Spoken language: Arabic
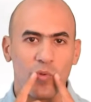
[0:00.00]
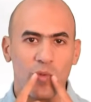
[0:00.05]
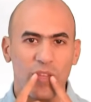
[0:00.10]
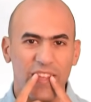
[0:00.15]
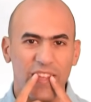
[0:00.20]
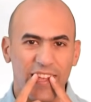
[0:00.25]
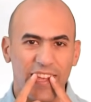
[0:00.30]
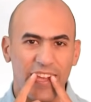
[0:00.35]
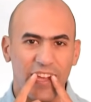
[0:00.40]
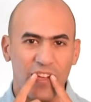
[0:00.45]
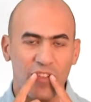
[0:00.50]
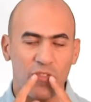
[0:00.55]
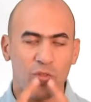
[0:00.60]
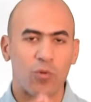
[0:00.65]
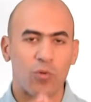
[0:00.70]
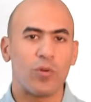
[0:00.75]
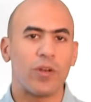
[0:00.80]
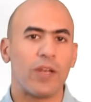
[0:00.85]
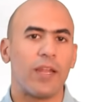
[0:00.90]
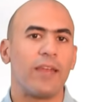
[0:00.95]
آه،
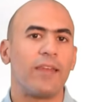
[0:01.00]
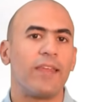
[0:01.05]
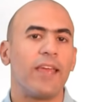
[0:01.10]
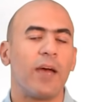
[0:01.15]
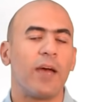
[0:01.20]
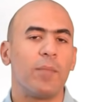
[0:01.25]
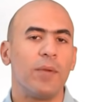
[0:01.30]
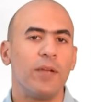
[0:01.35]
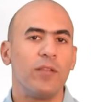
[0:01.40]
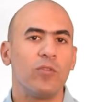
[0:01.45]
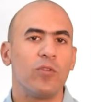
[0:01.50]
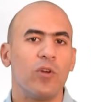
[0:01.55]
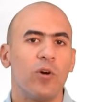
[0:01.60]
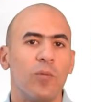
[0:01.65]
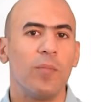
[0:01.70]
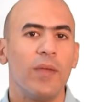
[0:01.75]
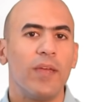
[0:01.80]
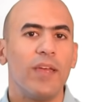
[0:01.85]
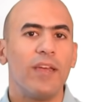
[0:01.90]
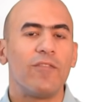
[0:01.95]
ظهور الأنياب
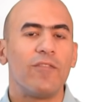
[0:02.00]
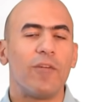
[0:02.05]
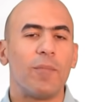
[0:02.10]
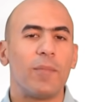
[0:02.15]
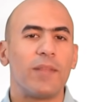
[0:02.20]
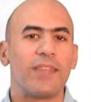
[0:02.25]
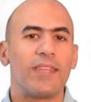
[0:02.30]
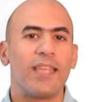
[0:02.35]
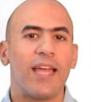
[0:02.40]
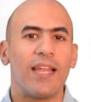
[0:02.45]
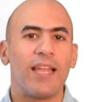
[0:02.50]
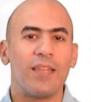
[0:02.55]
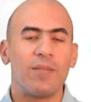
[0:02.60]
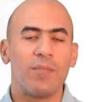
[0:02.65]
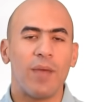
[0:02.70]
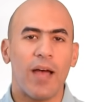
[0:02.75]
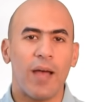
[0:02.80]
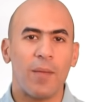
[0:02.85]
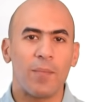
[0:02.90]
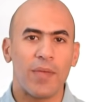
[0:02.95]
عندهم فبالتالي
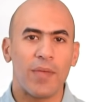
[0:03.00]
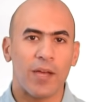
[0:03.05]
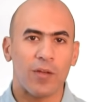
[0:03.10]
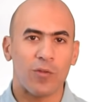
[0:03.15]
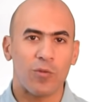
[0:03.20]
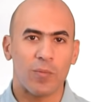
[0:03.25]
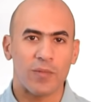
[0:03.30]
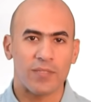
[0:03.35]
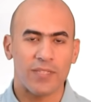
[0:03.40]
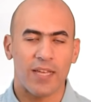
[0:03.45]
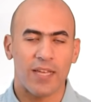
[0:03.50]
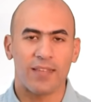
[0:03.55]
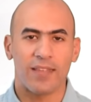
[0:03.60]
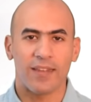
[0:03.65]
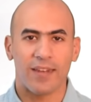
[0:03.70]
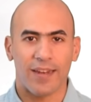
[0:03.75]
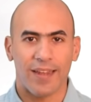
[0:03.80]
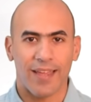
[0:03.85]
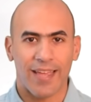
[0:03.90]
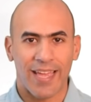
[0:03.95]
ما عم بياخذوا
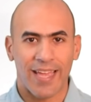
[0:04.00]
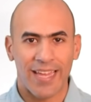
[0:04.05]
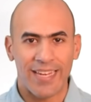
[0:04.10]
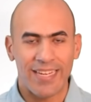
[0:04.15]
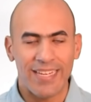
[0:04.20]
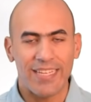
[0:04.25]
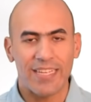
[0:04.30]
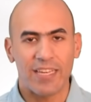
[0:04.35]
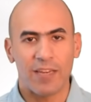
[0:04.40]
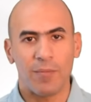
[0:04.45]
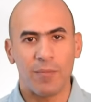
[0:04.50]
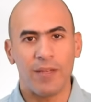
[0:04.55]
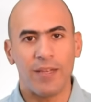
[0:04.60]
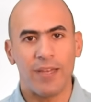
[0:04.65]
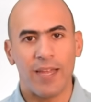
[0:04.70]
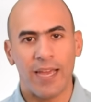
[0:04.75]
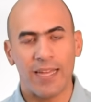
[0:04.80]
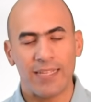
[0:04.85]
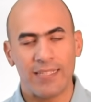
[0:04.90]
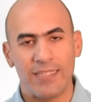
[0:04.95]
مصادر غنية
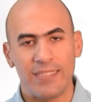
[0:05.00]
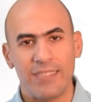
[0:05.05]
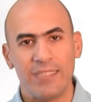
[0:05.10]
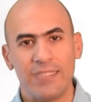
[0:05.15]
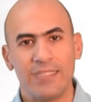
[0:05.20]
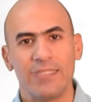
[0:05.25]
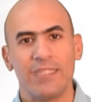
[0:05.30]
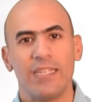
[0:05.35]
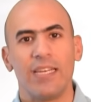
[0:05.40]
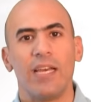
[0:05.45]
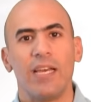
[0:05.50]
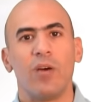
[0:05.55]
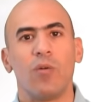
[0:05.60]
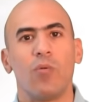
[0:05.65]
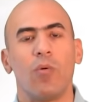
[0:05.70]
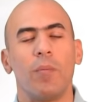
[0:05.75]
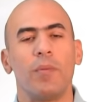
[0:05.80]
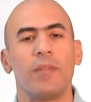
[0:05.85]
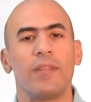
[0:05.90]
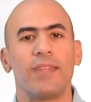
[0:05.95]
بالحديد
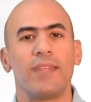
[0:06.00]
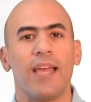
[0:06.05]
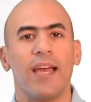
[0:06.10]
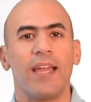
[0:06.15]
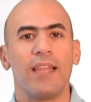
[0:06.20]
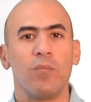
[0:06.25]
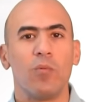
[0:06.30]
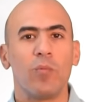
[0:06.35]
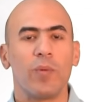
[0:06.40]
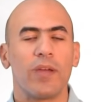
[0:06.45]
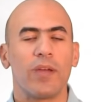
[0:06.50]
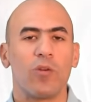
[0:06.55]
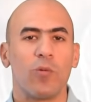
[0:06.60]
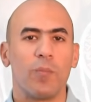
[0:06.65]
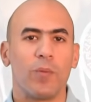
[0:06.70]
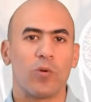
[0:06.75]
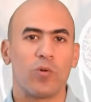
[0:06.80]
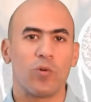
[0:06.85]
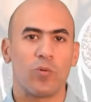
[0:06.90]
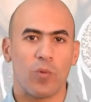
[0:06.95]
وبالتالي ممكن
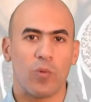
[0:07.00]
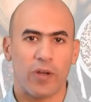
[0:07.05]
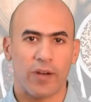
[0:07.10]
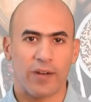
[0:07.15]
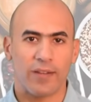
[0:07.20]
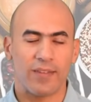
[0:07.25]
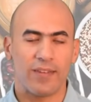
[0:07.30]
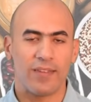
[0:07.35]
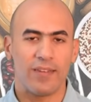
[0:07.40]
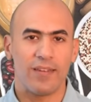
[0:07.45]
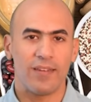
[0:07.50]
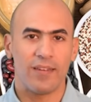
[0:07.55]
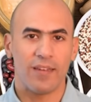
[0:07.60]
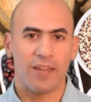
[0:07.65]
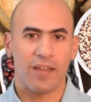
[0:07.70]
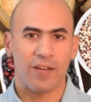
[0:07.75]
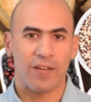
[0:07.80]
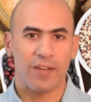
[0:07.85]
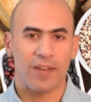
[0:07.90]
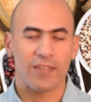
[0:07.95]
هم يكونوا معرضين
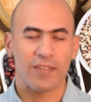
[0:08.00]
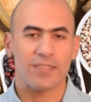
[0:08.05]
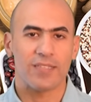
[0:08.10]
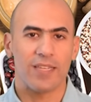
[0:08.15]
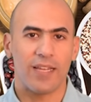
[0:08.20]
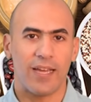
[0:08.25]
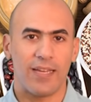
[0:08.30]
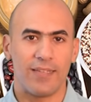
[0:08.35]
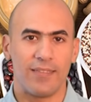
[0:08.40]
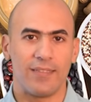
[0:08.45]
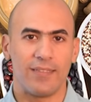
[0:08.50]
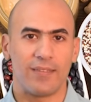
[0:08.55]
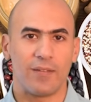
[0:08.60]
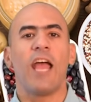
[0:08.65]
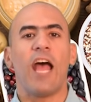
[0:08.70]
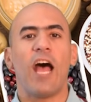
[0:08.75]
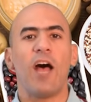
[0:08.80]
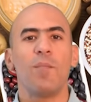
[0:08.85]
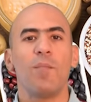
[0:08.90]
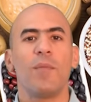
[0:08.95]
لنقص الحديد
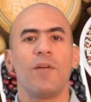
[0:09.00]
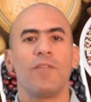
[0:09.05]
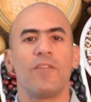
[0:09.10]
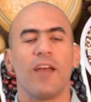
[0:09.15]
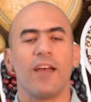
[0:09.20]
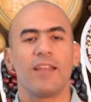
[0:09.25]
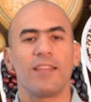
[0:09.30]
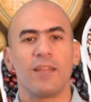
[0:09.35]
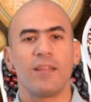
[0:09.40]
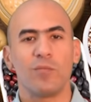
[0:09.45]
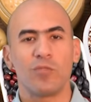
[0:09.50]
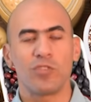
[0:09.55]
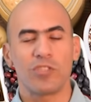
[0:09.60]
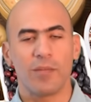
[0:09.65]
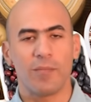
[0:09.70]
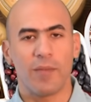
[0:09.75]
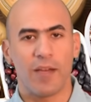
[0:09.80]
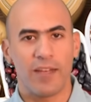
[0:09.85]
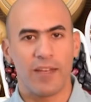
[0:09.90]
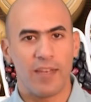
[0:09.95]
أما فئات
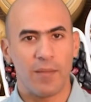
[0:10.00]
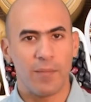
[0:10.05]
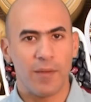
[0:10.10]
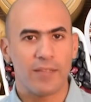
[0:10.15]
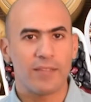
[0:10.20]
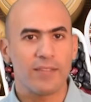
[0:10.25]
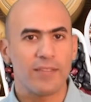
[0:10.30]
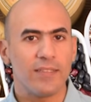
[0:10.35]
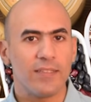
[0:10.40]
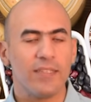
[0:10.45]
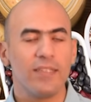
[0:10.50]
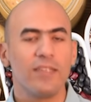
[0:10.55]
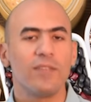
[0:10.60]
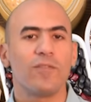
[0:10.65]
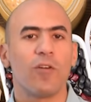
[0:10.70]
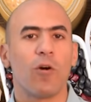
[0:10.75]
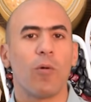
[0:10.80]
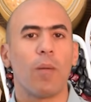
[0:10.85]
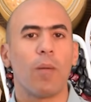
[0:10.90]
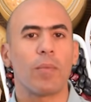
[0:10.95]
المجتمع النباتيين
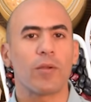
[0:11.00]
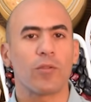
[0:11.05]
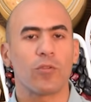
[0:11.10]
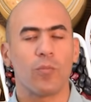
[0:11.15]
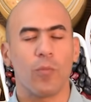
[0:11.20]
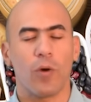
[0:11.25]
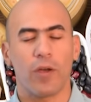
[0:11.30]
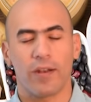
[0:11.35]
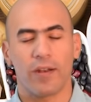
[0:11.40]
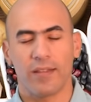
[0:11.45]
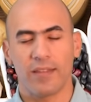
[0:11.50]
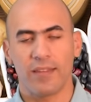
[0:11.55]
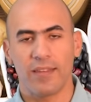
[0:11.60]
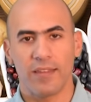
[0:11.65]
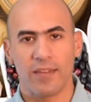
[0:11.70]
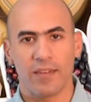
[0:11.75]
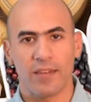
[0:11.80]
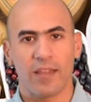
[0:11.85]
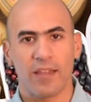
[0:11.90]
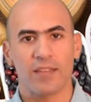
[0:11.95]
فهم برضو
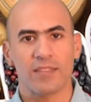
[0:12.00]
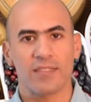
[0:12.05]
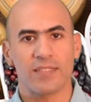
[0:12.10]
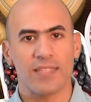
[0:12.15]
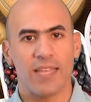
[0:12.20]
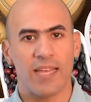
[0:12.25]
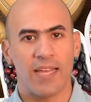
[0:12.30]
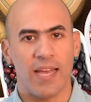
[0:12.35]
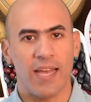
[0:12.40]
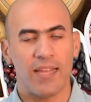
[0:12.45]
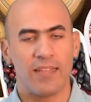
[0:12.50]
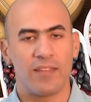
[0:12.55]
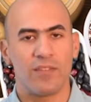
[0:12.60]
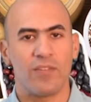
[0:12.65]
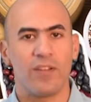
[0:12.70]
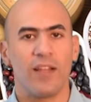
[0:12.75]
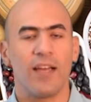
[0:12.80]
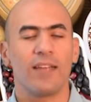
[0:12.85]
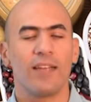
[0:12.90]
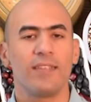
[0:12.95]
معرضين نقص حاد
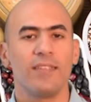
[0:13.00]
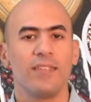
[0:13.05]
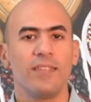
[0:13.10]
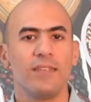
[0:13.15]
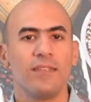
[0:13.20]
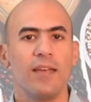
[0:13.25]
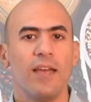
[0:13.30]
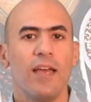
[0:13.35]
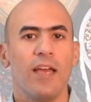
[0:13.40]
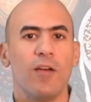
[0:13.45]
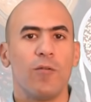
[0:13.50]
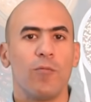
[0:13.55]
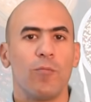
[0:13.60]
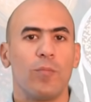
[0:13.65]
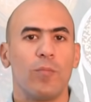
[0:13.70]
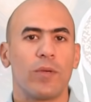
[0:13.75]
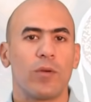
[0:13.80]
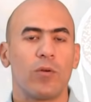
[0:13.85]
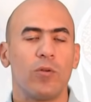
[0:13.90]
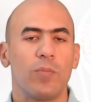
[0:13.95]
في الحديد
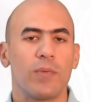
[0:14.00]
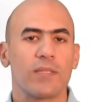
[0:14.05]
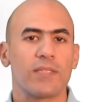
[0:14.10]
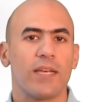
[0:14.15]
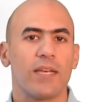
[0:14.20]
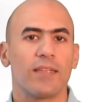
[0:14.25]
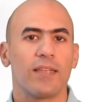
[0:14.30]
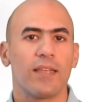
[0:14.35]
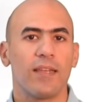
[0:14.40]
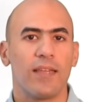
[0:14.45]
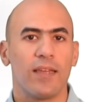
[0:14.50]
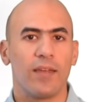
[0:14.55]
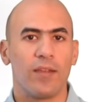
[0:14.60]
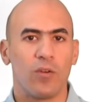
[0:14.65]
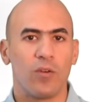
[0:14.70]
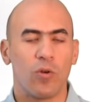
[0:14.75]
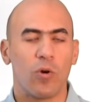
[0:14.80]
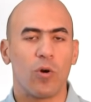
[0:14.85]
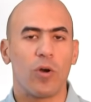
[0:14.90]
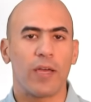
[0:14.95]
بكل بساطة
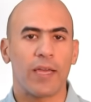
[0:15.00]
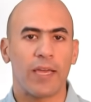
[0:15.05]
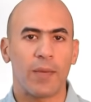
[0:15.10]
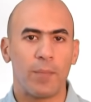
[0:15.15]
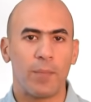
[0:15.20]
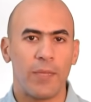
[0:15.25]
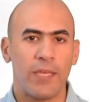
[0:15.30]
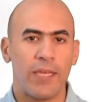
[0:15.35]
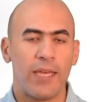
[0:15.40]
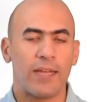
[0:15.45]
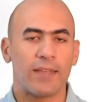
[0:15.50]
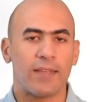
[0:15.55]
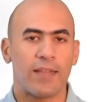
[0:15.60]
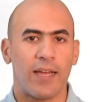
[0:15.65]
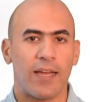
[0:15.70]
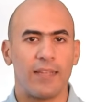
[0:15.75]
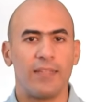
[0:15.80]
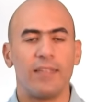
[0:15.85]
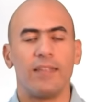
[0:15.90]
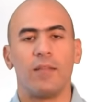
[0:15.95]
لأنه كميات
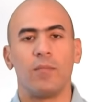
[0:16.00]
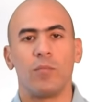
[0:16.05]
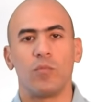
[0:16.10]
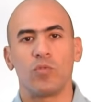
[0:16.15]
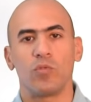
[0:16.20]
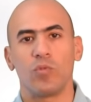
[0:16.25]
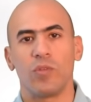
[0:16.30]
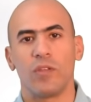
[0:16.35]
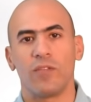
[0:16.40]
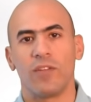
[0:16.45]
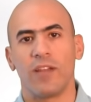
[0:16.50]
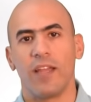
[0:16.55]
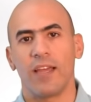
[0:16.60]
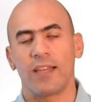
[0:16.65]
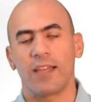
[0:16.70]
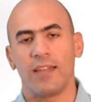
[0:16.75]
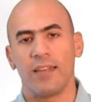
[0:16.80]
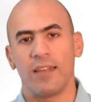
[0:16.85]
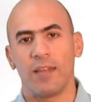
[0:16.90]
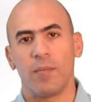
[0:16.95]
الحديد الموجودة في
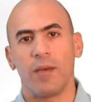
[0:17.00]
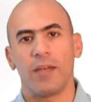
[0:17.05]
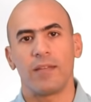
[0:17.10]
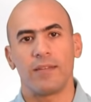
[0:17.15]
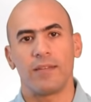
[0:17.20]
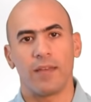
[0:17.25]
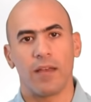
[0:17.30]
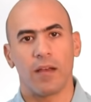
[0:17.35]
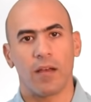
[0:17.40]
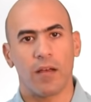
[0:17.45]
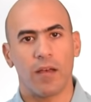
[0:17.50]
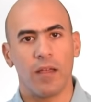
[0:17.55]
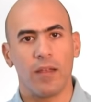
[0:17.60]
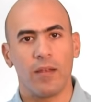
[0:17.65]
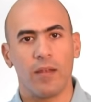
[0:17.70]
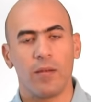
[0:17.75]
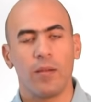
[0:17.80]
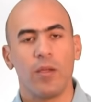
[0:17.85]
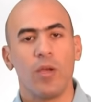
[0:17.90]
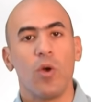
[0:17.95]
الأكل النباتي
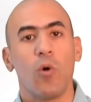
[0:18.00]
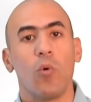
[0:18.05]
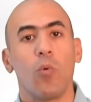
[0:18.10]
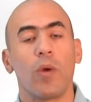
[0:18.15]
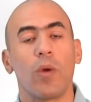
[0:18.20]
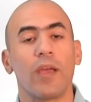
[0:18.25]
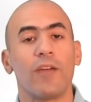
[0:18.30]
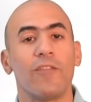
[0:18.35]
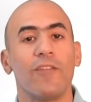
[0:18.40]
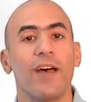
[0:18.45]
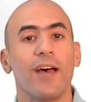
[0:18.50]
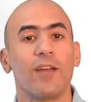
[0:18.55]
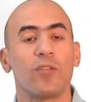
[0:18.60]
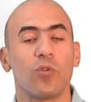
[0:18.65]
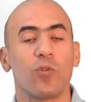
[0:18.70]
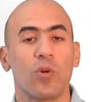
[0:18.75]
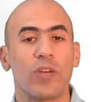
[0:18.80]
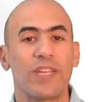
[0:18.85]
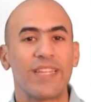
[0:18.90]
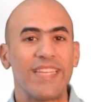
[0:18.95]
أقل
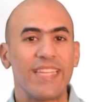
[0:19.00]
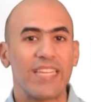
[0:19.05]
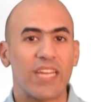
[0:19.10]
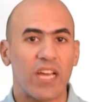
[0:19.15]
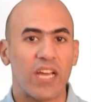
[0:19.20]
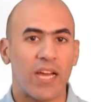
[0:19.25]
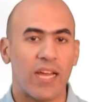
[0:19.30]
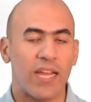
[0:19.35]
وكفاءته كثير